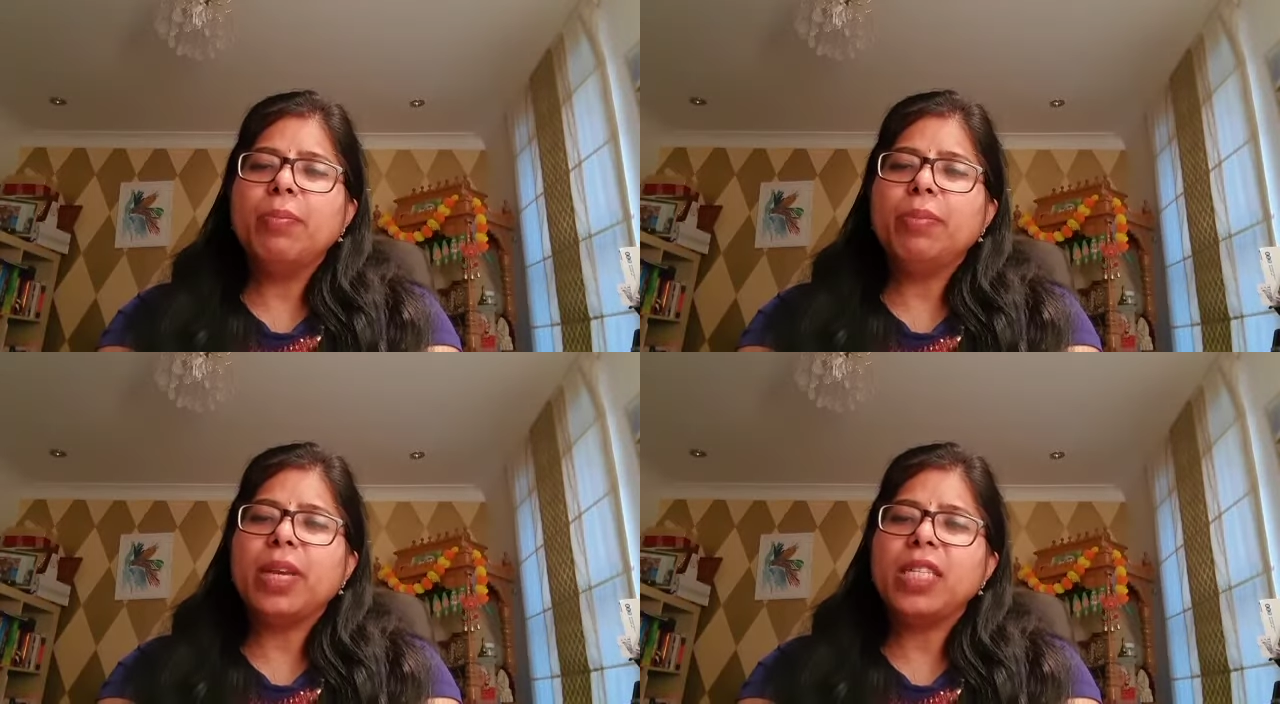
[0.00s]

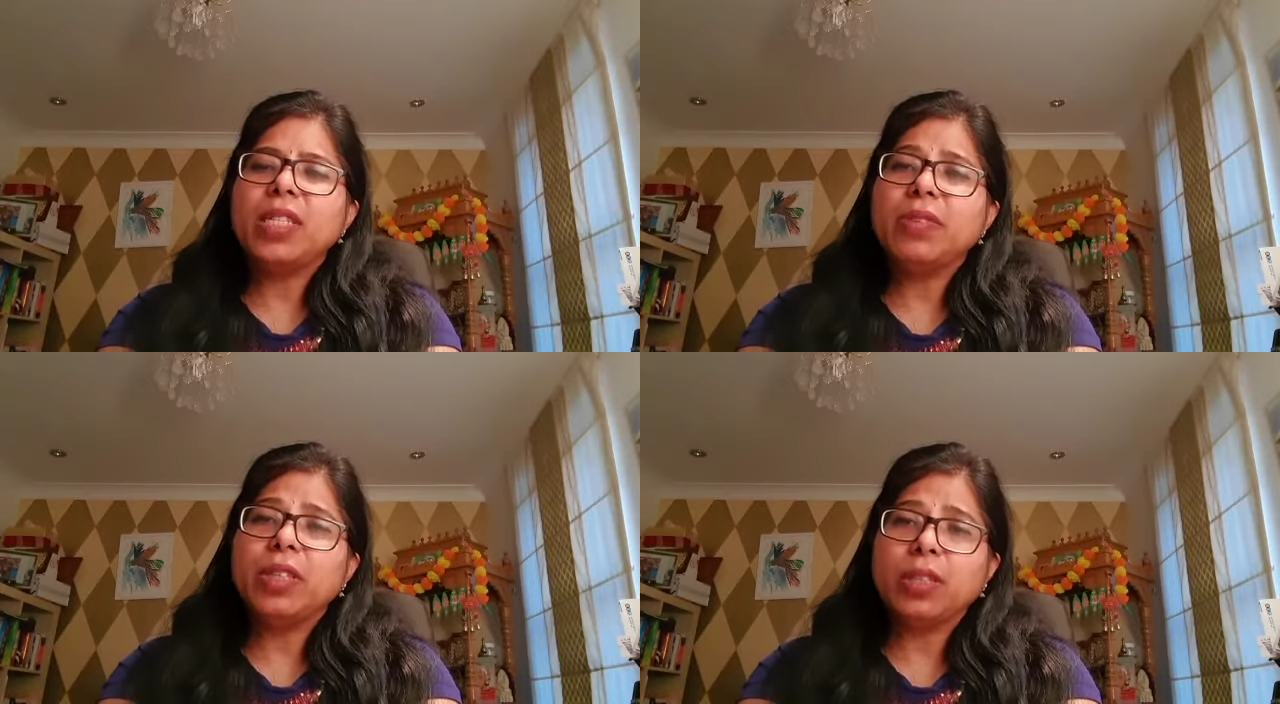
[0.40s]

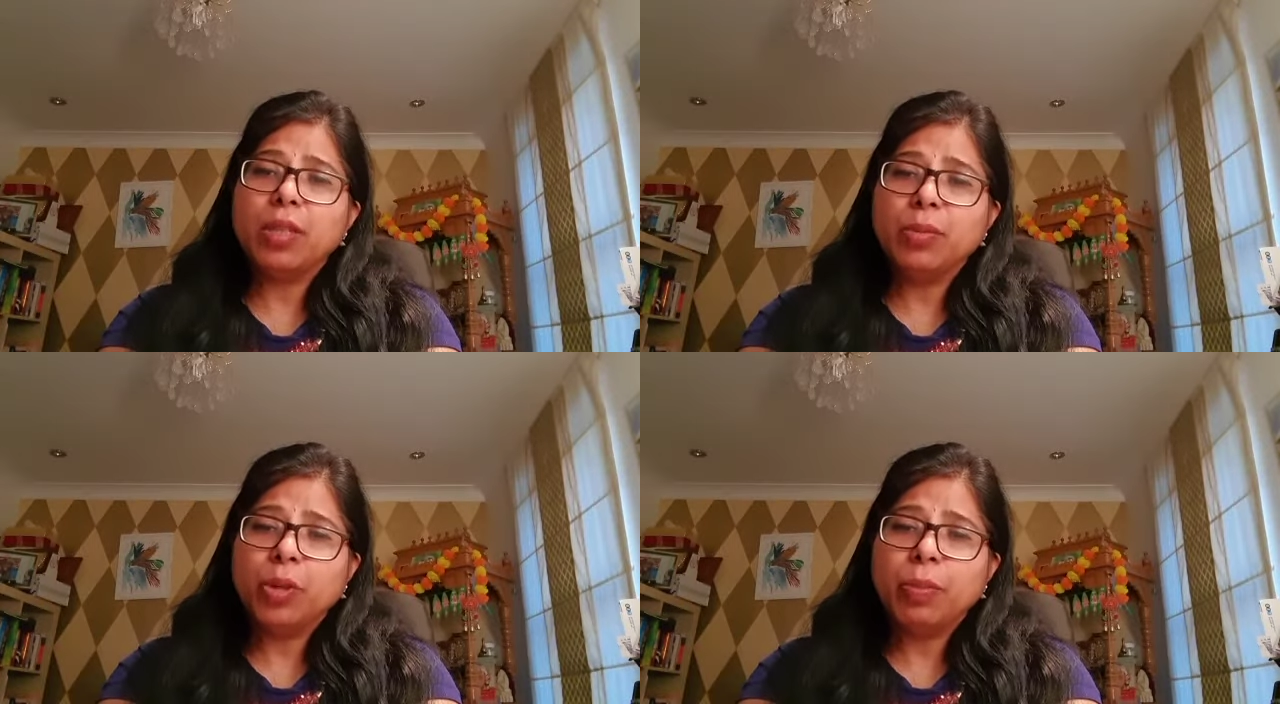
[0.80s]
பேசுவதற்கு
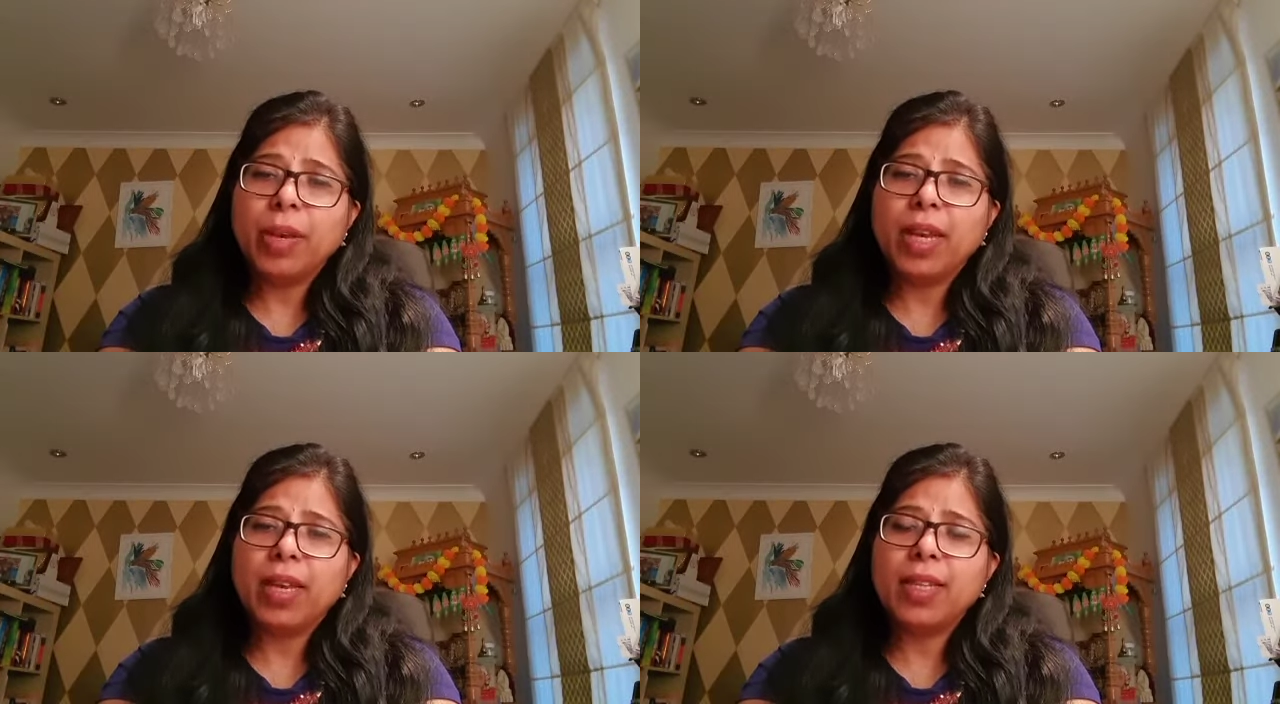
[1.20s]
முன்பே
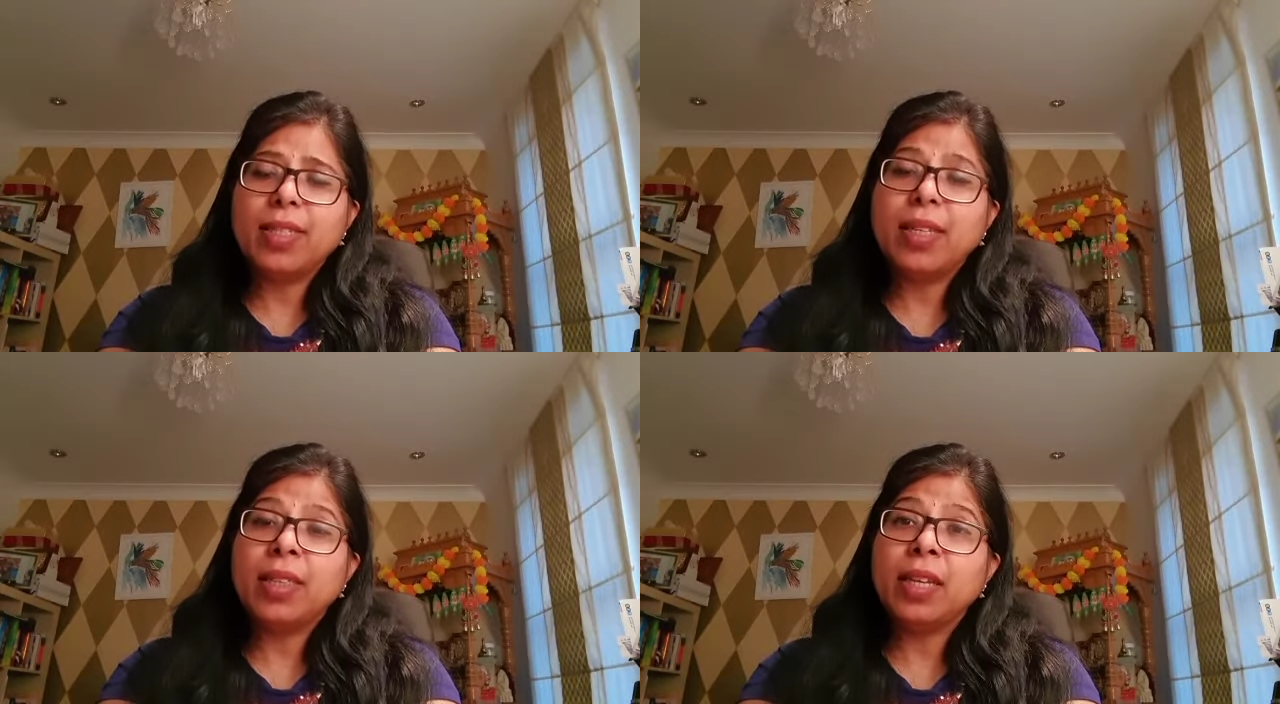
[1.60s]

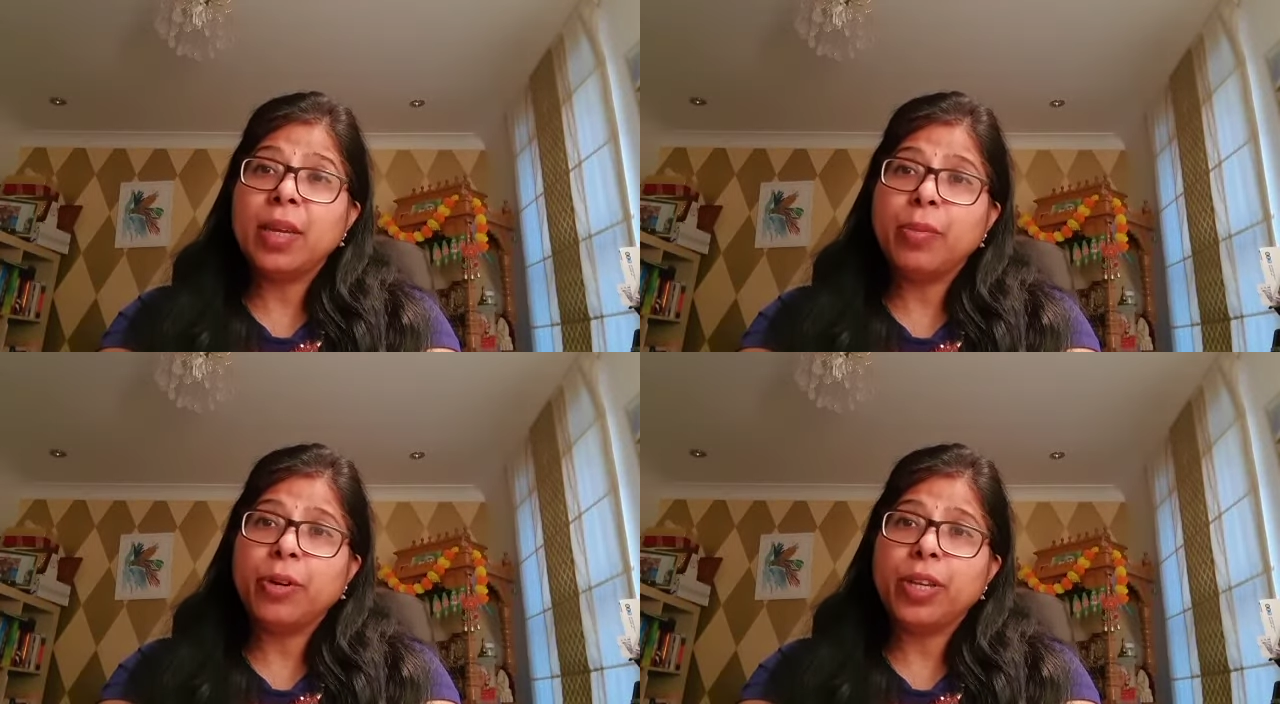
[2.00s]
சிந்தனை
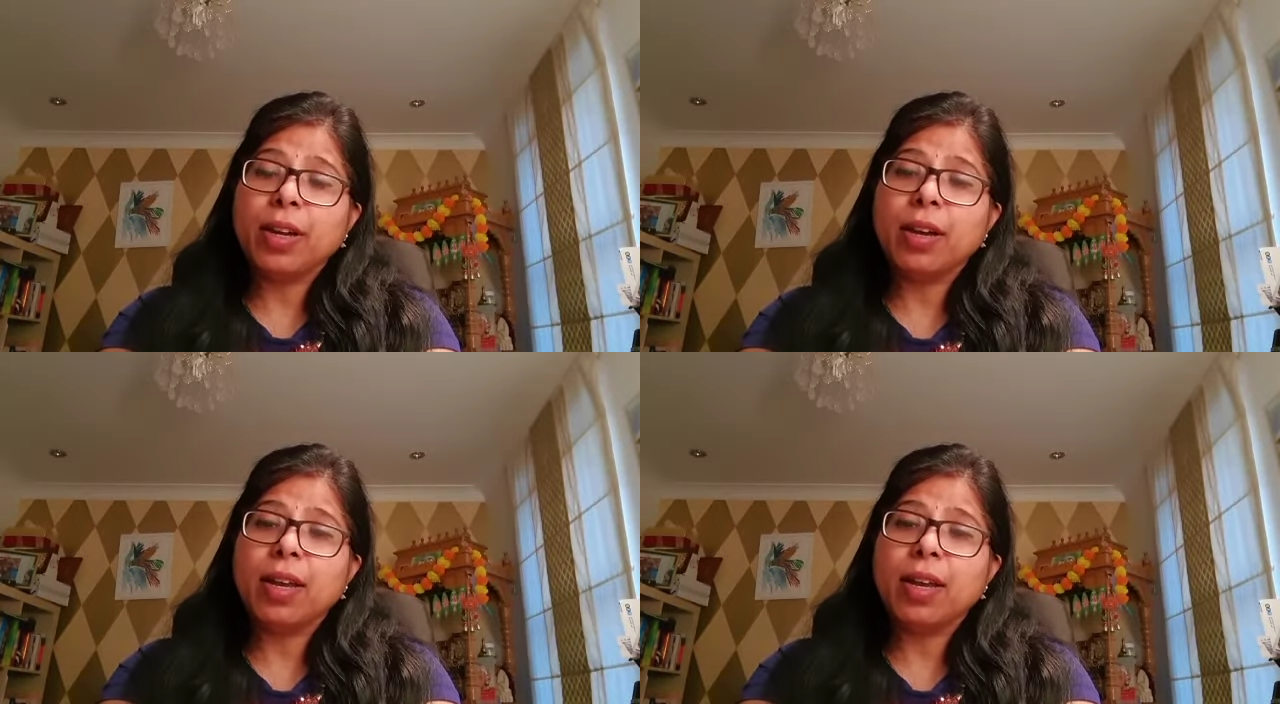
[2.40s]
மொழியாக